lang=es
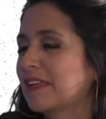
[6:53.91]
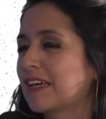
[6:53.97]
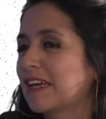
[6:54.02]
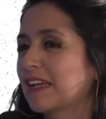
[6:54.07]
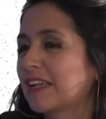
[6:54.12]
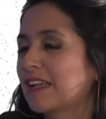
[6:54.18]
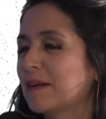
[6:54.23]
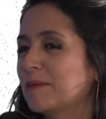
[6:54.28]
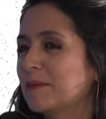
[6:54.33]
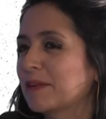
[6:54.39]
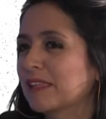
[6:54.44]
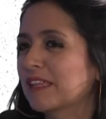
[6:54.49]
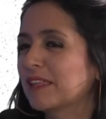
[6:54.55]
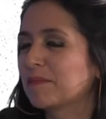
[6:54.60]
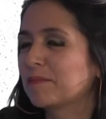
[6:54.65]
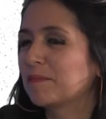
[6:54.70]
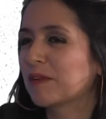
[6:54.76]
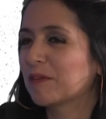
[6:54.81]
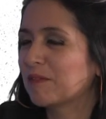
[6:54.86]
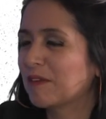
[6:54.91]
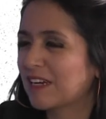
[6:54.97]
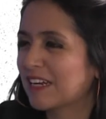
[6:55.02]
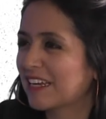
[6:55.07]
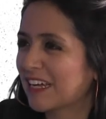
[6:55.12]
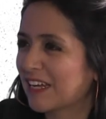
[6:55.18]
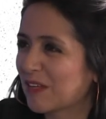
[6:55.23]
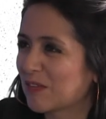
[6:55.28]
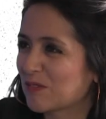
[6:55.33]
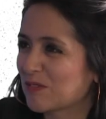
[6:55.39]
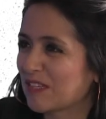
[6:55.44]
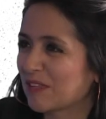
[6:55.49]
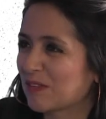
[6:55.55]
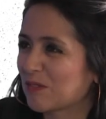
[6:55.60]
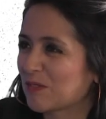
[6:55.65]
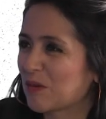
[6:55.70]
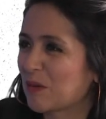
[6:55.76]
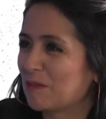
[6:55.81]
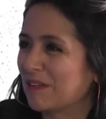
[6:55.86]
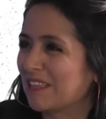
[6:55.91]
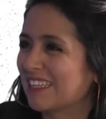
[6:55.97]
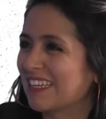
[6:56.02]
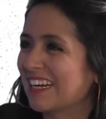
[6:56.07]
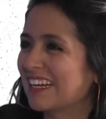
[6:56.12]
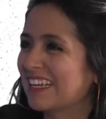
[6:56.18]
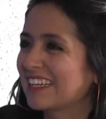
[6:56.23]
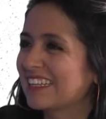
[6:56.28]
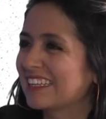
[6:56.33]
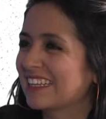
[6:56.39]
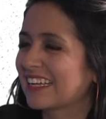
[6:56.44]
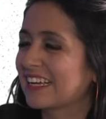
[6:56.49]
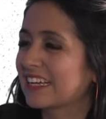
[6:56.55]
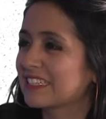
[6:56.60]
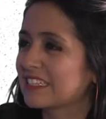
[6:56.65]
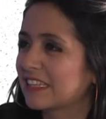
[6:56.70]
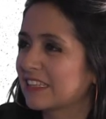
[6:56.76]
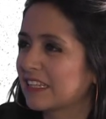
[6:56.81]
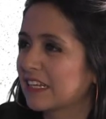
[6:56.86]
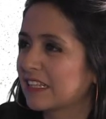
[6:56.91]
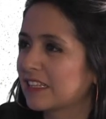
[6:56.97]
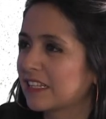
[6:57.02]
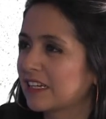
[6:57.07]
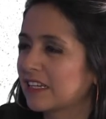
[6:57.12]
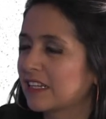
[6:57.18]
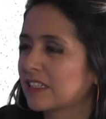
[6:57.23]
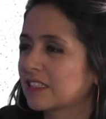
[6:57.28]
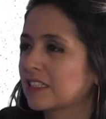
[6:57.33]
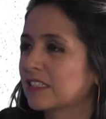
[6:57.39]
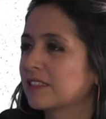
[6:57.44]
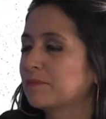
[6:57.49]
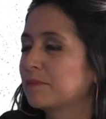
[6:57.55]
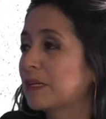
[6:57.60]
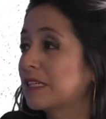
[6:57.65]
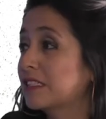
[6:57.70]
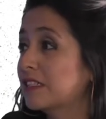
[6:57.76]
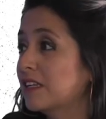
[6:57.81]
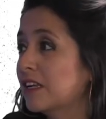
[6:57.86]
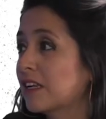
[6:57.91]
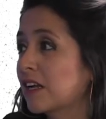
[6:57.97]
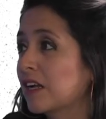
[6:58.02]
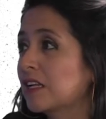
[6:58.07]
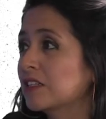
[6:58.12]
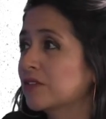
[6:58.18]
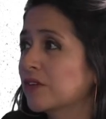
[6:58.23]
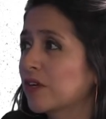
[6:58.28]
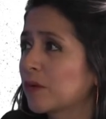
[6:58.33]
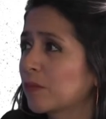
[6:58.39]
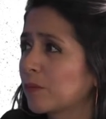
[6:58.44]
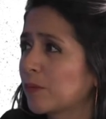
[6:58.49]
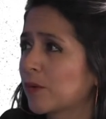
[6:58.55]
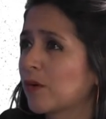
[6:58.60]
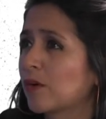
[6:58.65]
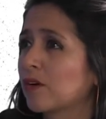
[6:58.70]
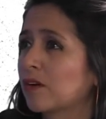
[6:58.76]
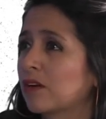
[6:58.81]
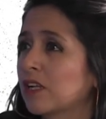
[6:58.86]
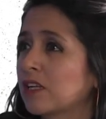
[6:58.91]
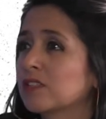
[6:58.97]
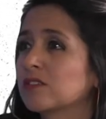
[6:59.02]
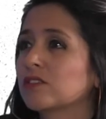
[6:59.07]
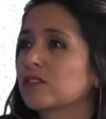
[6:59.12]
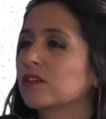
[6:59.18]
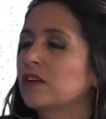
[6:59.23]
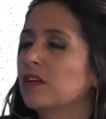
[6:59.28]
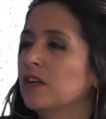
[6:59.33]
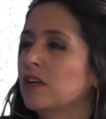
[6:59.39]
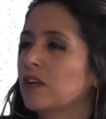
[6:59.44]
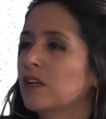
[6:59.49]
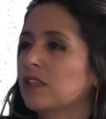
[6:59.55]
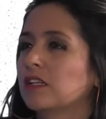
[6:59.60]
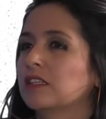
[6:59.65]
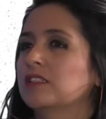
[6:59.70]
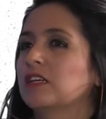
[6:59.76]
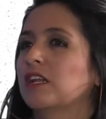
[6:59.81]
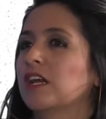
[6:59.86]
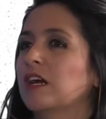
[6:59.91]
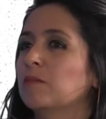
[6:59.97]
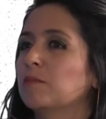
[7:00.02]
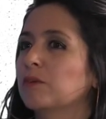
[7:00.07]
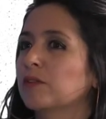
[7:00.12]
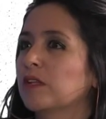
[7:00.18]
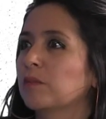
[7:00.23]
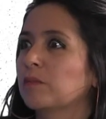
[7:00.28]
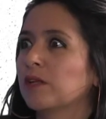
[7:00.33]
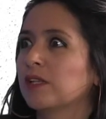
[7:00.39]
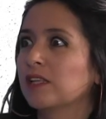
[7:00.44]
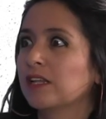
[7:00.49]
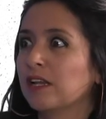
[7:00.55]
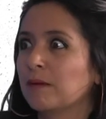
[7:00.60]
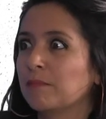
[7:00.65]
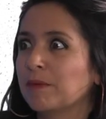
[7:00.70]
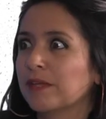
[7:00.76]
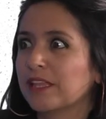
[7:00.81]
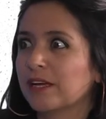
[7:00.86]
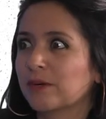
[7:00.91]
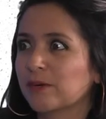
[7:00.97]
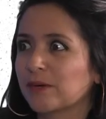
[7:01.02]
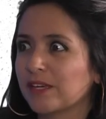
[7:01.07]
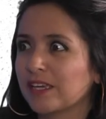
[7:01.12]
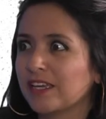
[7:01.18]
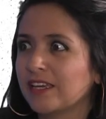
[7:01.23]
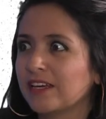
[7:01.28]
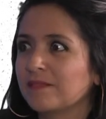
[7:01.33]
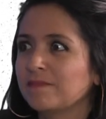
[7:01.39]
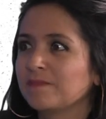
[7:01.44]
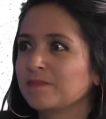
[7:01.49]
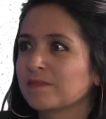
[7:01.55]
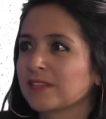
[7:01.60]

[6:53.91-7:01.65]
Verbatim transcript: que la verdad preferiría que usted nos comentara de qué se tratan, que se empiezan a relacionar un poco con esto, desde el campo también de la pedagogía.